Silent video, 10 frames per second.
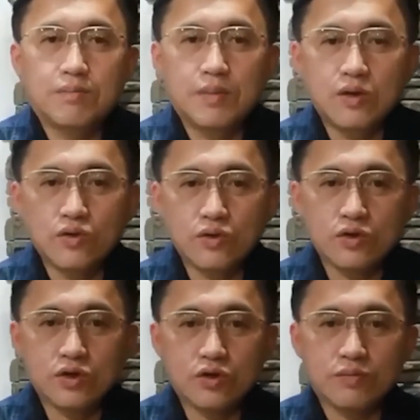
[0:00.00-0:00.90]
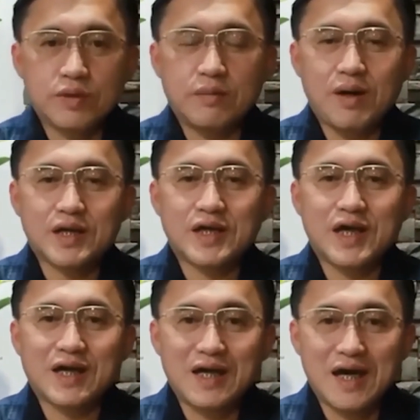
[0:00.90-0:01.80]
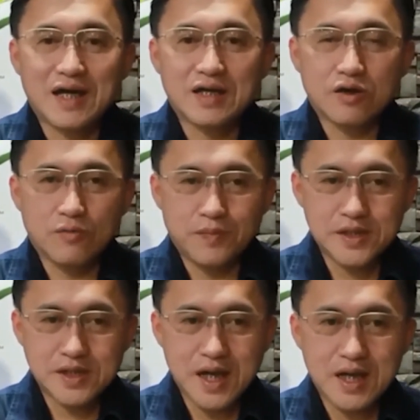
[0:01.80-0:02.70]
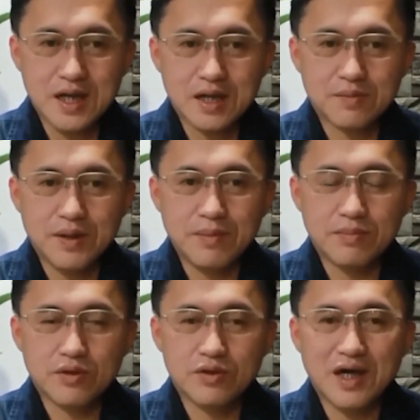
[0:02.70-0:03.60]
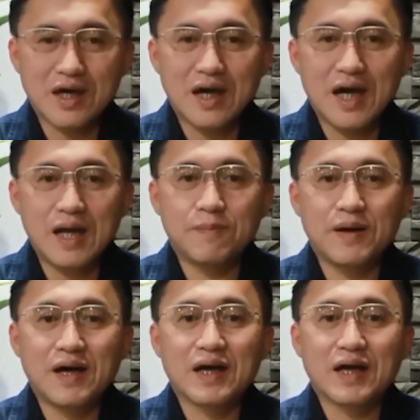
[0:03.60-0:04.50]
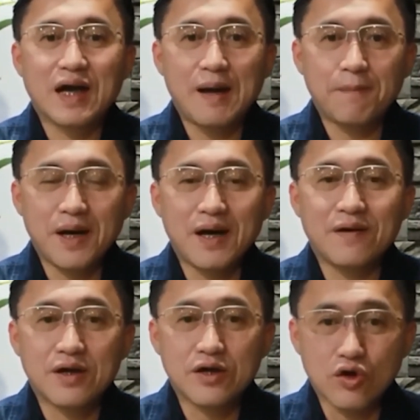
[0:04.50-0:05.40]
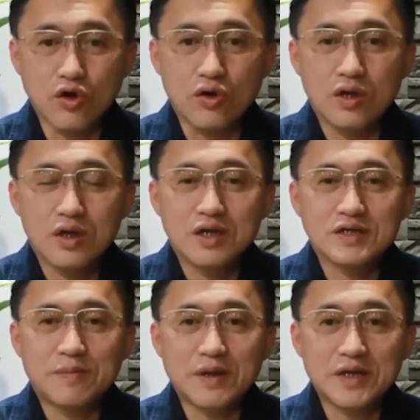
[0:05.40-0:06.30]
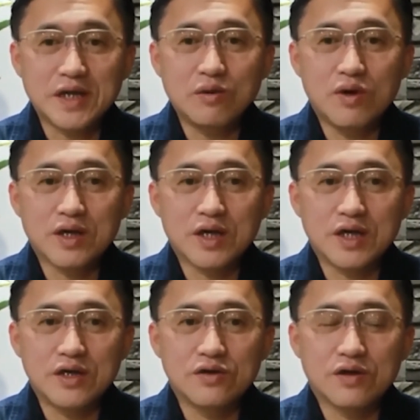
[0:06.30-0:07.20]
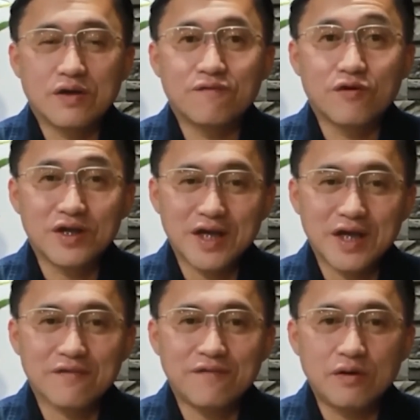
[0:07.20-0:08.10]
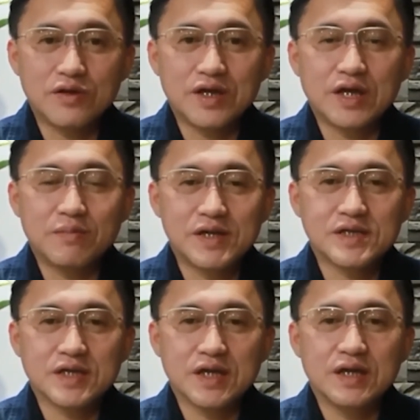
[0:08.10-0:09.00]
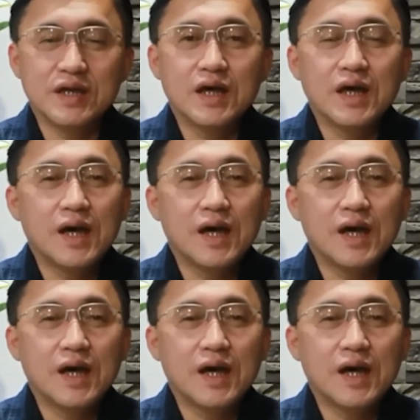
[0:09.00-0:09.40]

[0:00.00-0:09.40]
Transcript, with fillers: Malugod kong binabati ang lahat ng opisyal at miyembro ng Alpha Kappa Rho sa pagdiriwang ng inyong 40th uh, founding anniversary.